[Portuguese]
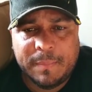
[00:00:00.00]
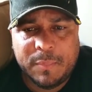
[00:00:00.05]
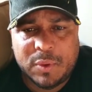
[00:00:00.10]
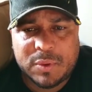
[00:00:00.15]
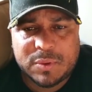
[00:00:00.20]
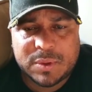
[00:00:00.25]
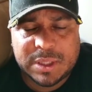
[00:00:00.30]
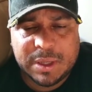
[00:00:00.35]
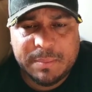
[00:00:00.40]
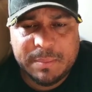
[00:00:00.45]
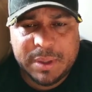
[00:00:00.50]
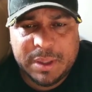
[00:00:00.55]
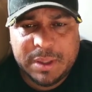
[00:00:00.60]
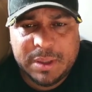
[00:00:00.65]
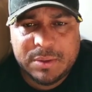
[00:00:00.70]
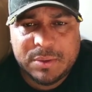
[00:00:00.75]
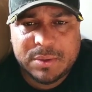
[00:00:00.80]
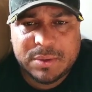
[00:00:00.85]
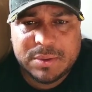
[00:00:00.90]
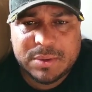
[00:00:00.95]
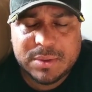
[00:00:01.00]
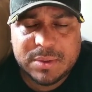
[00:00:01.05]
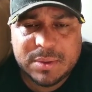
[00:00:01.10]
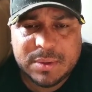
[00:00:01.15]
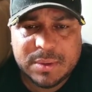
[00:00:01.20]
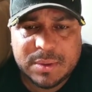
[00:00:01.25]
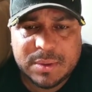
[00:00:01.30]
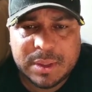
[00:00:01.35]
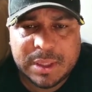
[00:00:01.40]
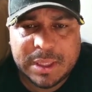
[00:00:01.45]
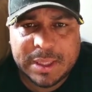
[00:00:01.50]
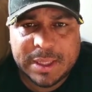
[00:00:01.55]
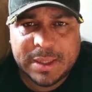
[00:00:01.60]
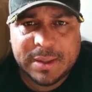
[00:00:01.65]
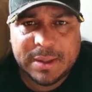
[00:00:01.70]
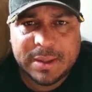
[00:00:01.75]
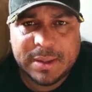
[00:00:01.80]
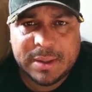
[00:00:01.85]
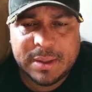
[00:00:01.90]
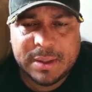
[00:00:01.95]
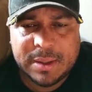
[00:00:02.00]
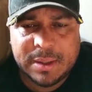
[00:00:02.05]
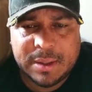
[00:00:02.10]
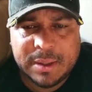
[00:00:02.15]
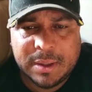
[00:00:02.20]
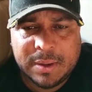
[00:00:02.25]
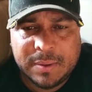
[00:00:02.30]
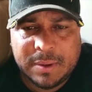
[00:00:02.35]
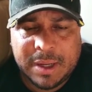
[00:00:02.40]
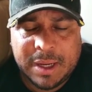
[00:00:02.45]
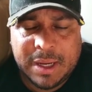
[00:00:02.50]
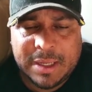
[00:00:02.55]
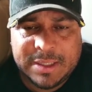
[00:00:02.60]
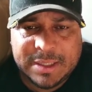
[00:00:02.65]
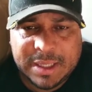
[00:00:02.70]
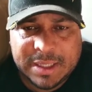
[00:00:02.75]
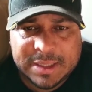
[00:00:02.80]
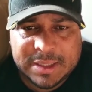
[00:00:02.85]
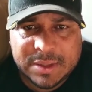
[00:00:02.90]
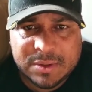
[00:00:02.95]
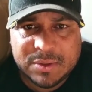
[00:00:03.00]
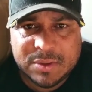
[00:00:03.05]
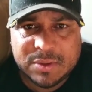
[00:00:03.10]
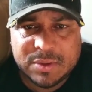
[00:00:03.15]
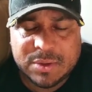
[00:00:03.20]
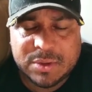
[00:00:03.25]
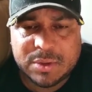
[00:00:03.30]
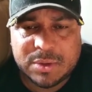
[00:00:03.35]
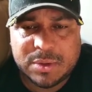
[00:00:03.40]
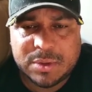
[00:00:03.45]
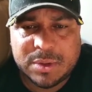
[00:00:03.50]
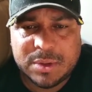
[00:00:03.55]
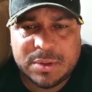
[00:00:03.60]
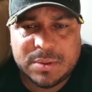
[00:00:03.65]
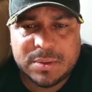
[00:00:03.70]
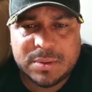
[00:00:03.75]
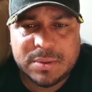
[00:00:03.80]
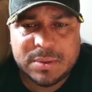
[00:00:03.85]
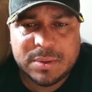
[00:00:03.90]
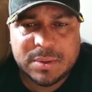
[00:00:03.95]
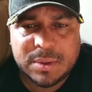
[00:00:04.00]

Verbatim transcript: muitos amigos, né? A realização de um sonho.